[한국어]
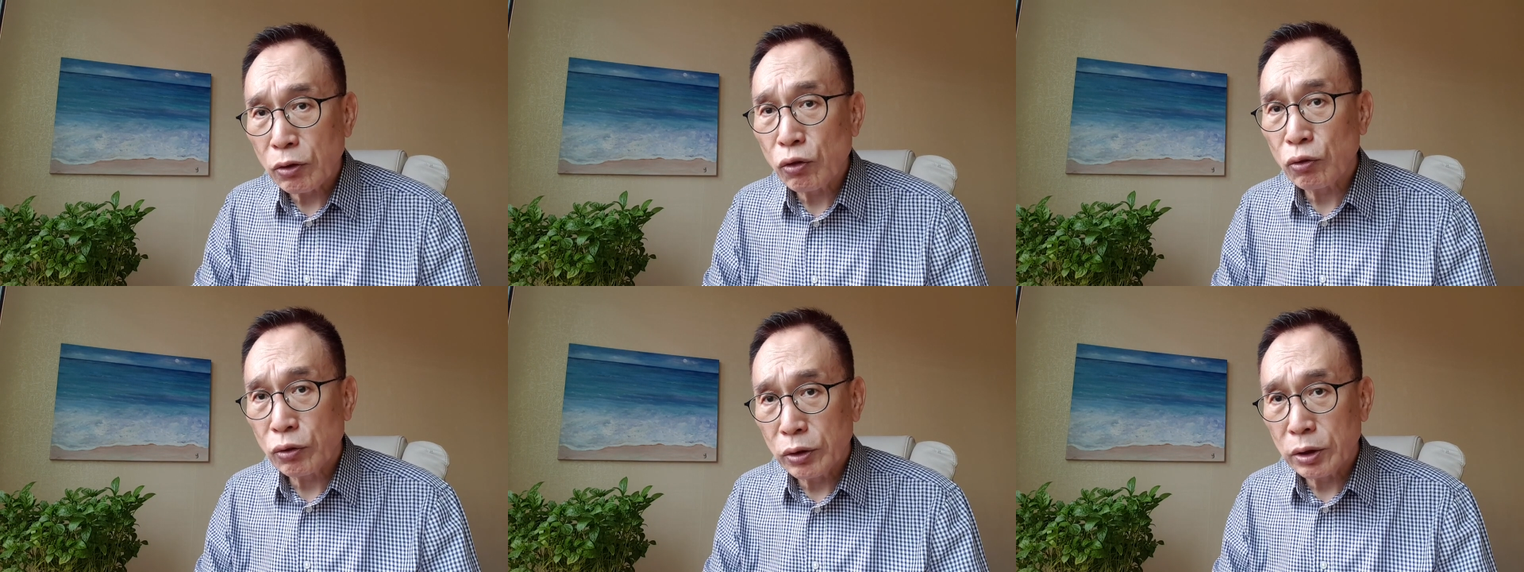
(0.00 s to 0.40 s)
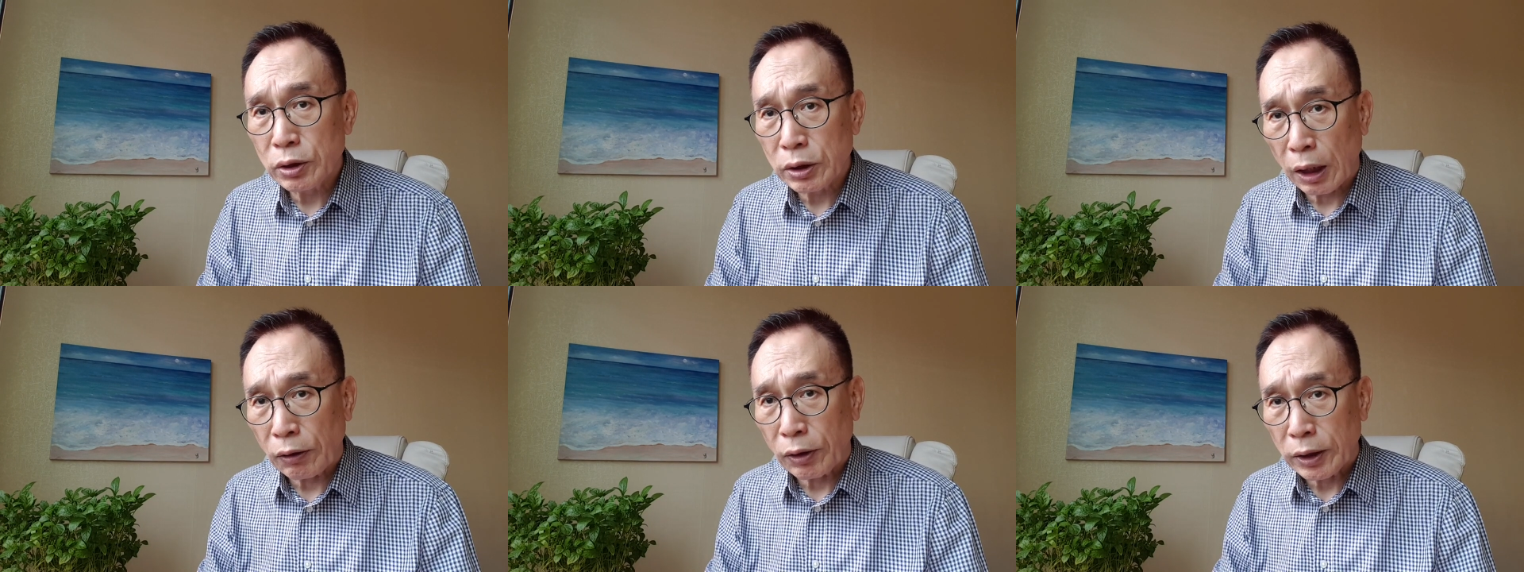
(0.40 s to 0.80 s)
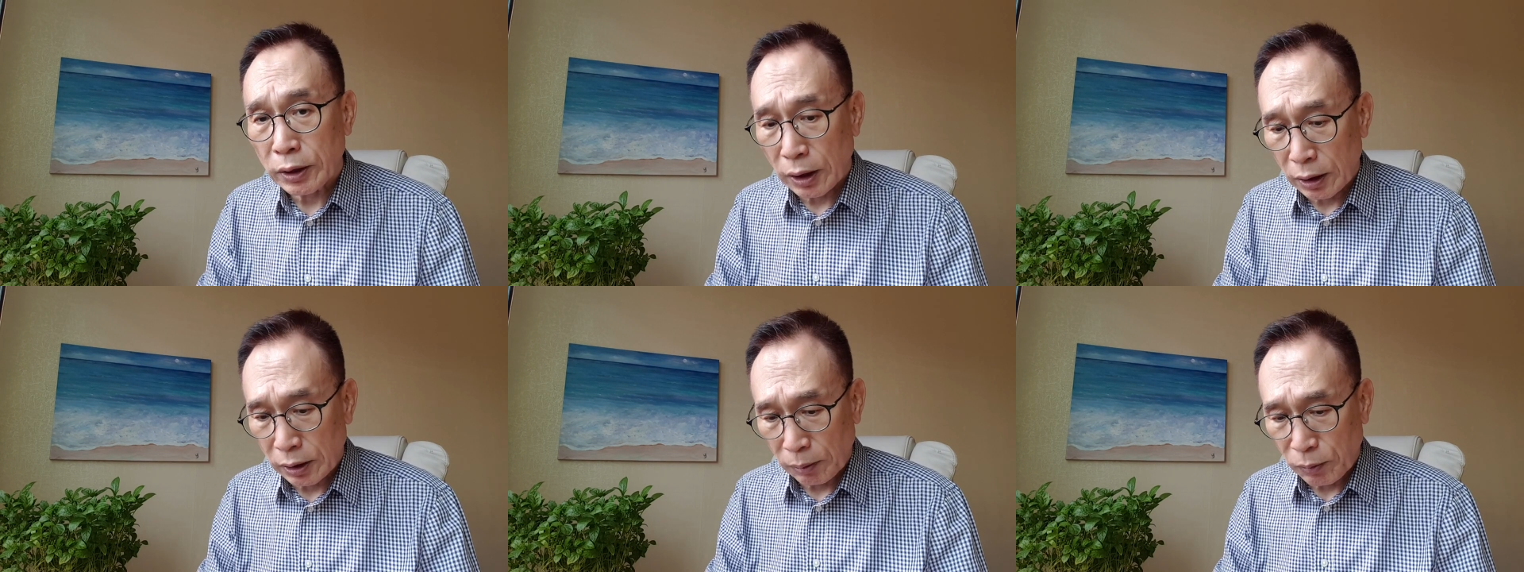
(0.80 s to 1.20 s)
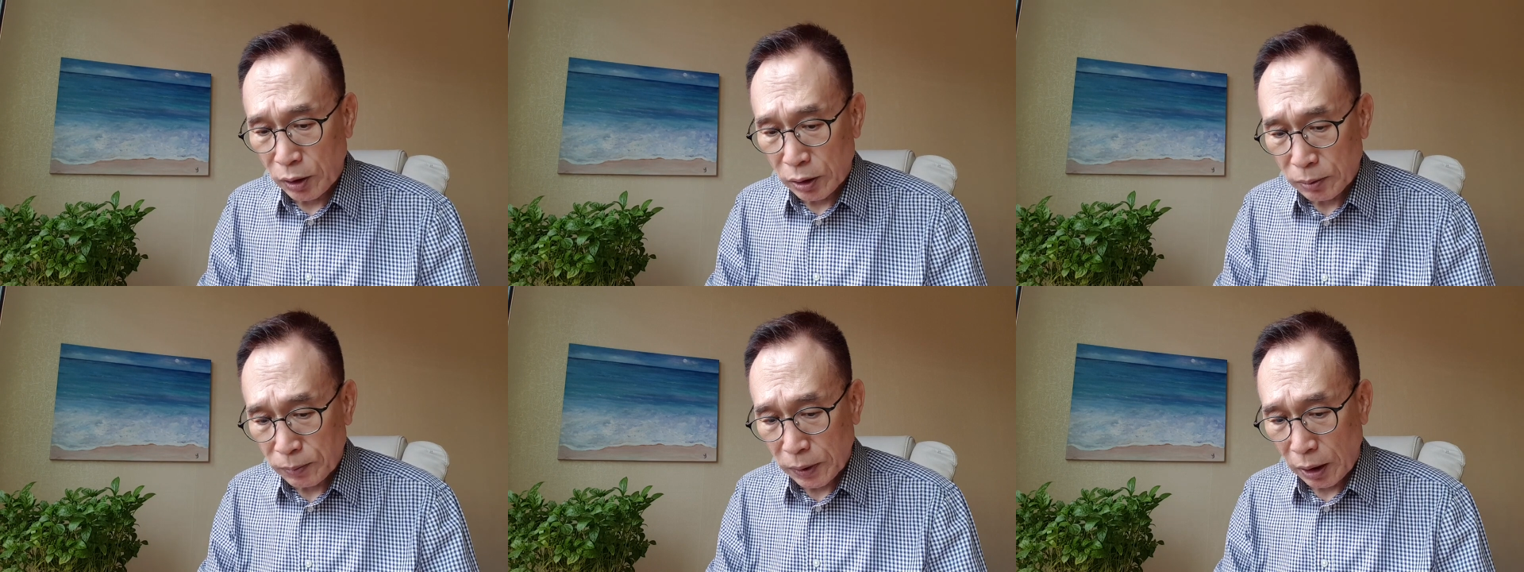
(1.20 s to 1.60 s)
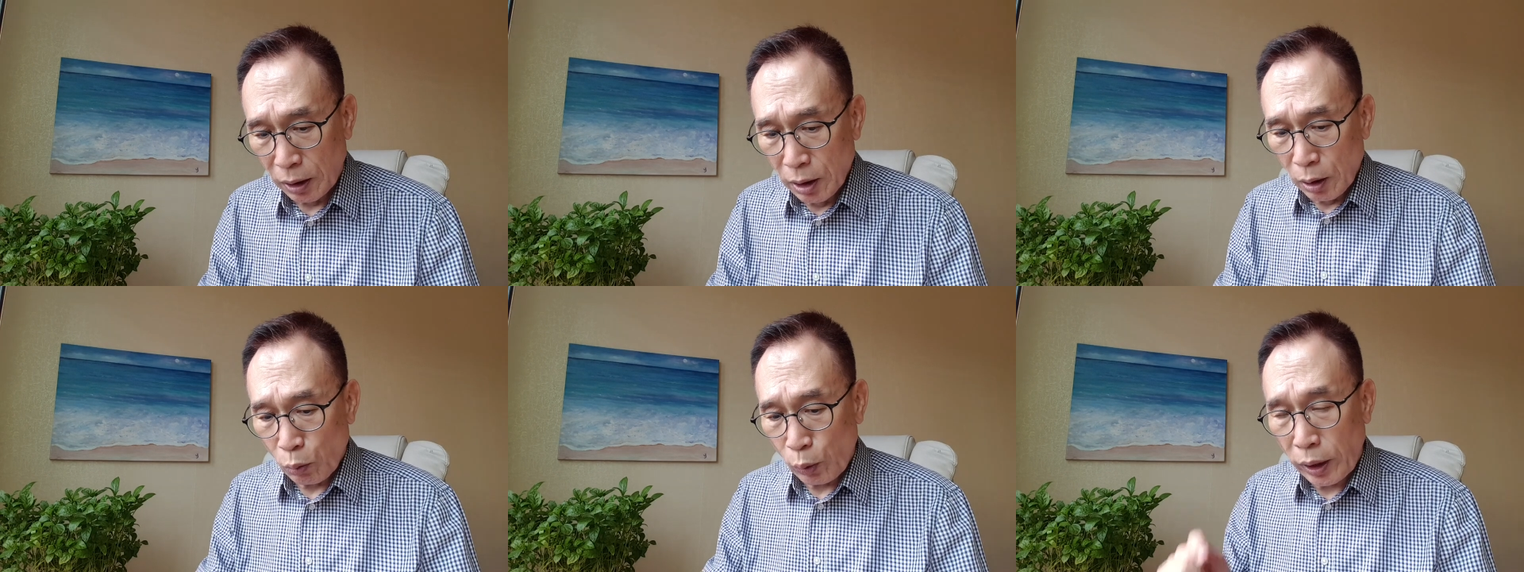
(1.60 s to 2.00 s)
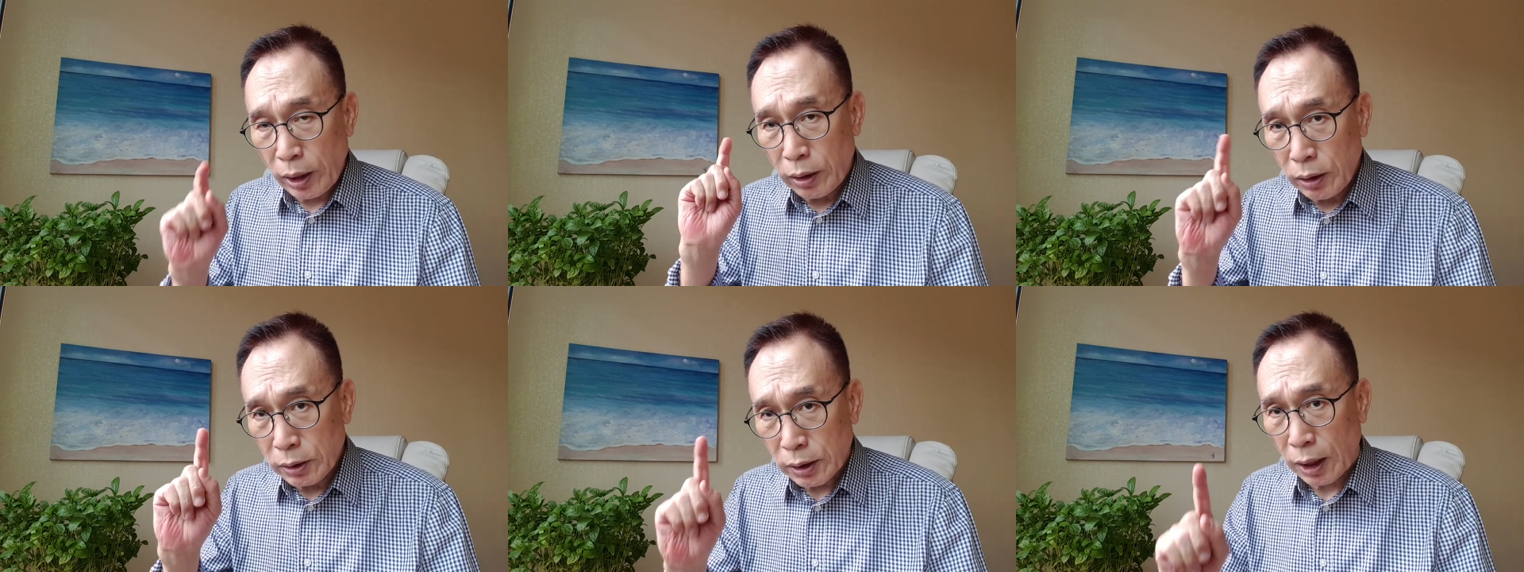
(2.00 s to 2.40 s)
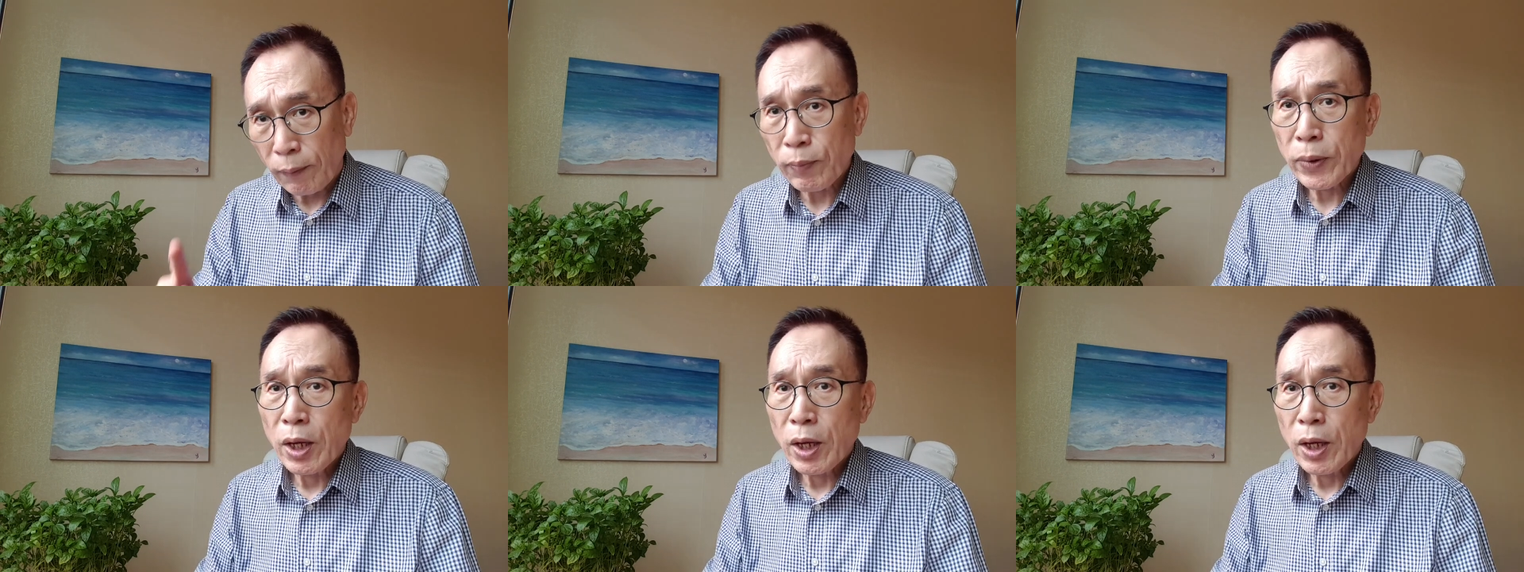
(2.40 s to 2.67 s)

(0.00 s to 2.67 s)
해주는 상황이 되기 때문에 그렇습니다. 왜 그러냐?